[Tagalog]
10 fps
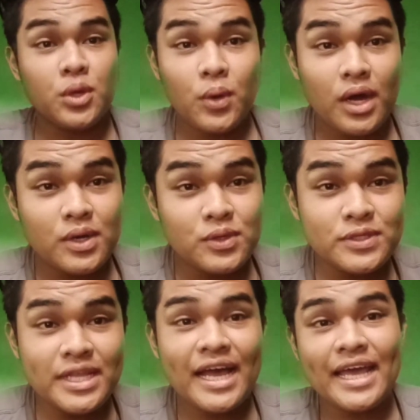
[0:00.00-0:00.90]
so, ang
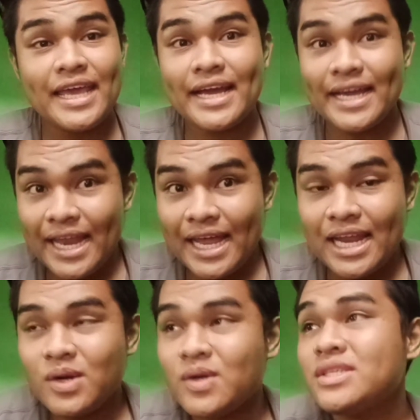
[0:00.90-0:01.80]
una ay kakilala
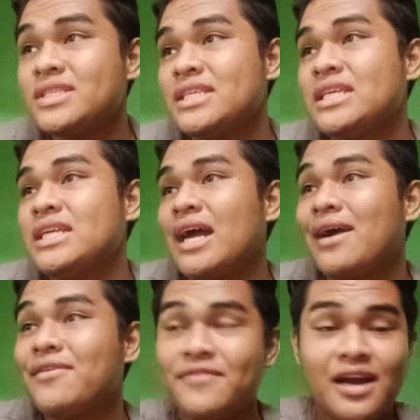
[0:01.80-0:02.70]
ko si
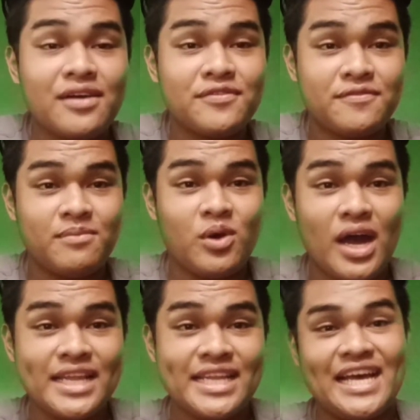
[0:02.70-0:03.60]
Afaf
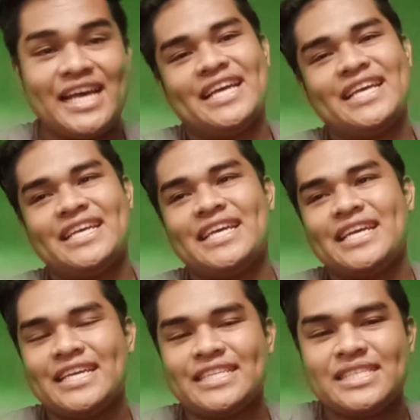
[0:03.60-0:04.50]
Mohana.
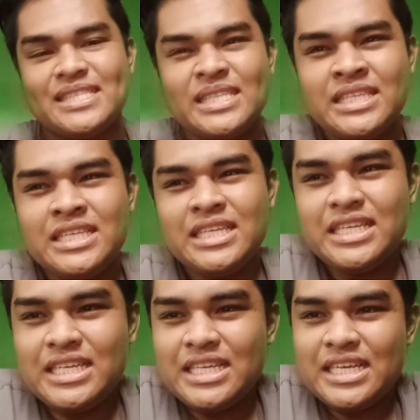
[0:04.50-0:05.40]
At
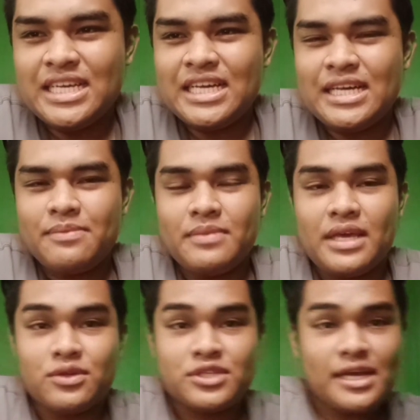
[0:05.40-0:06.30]
um,
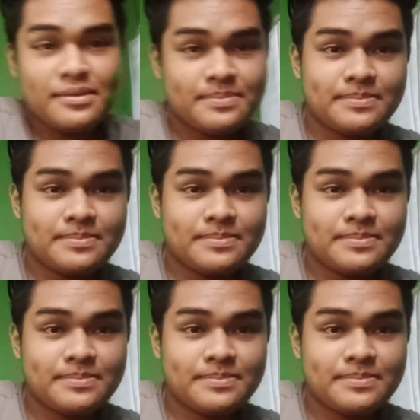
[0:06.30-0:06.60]
ito siya.